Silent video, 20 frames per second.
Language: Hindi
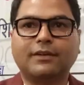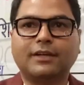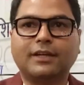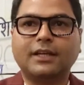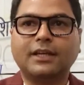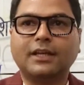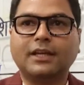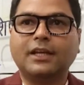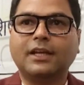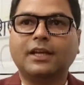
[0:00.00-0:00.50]
हुए
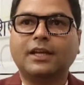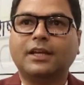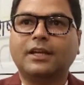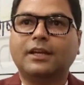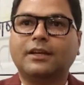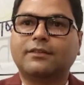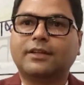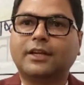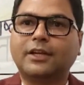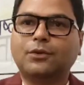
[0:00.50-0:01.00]
हैं
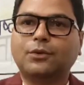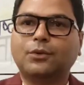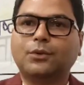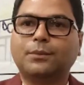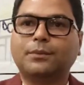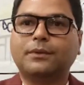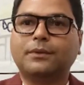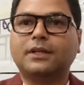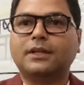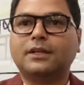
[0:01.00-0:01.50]
संयुक्त
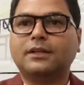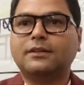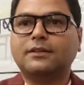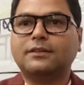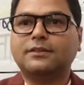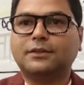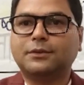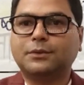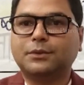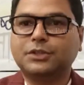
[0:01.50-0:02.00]
रूप से
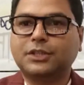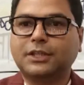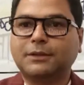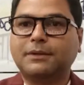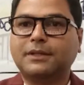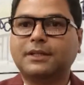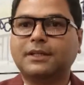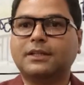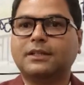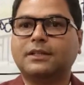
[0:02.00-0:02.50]
संगोष्ठी
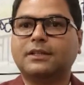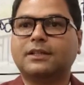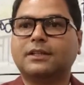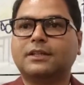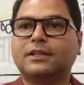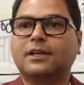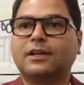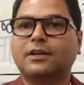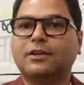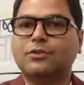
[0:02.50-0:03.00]

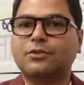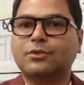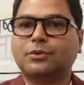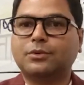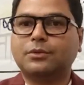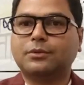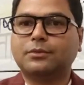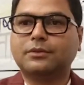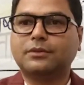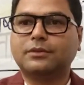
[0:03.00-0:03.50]
में
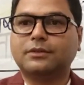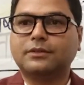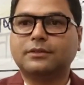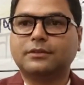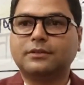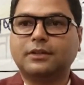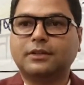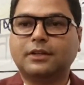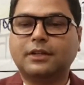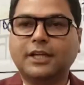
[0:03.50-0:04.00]
जो
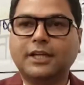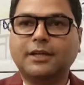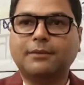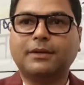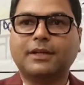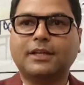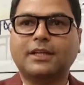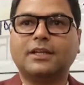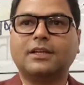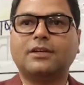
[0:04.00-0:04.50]

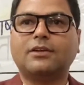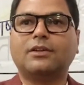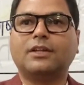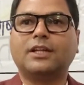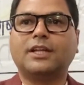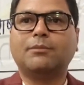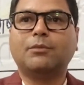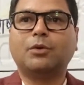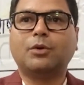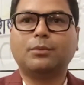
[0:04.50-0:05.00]
नियम हैं
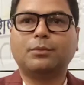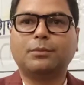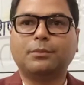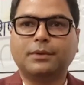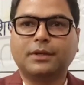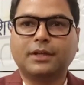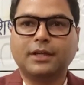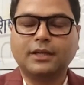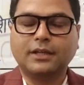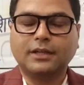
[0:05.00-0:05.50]
नियमों
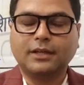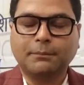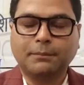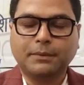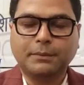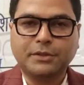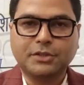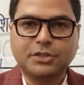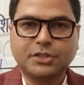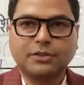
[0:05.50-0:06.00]
के
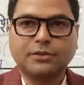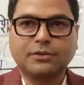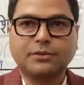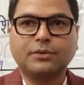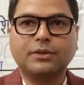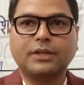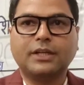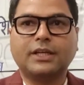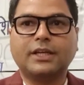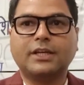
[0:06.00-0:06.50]
इम्प्लीमेंशन
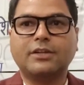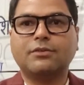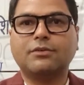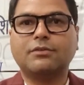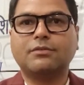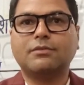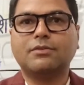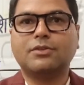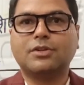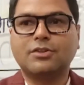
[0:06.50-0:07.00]
को लेके जो
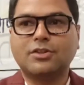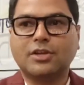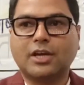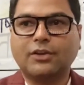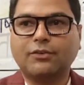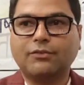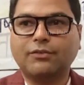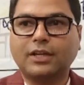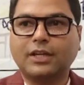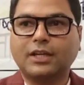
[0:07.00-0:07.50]

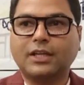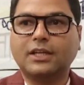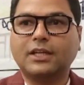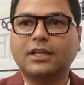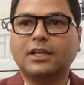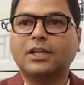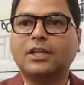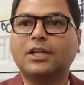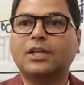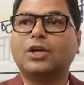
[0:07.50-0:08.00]
चर्चाएं हुई
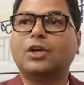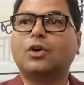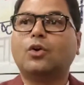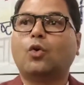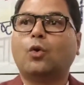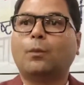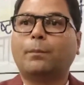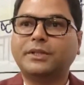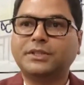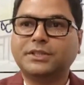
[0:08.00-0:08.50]

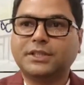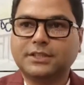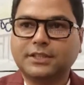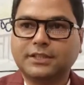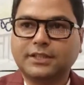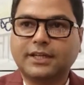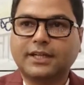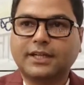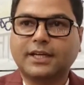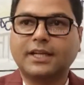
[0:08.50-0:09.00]
हैं ओपन
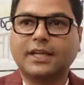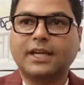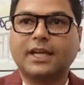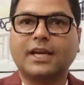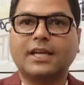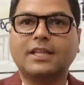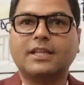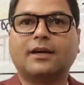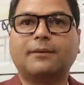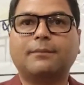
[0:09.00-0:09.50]
सेशन रखा
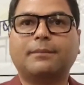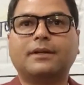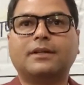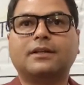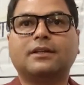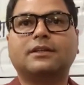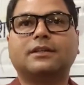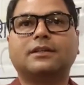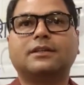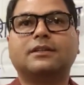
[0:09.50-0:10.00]
गया है जहां पर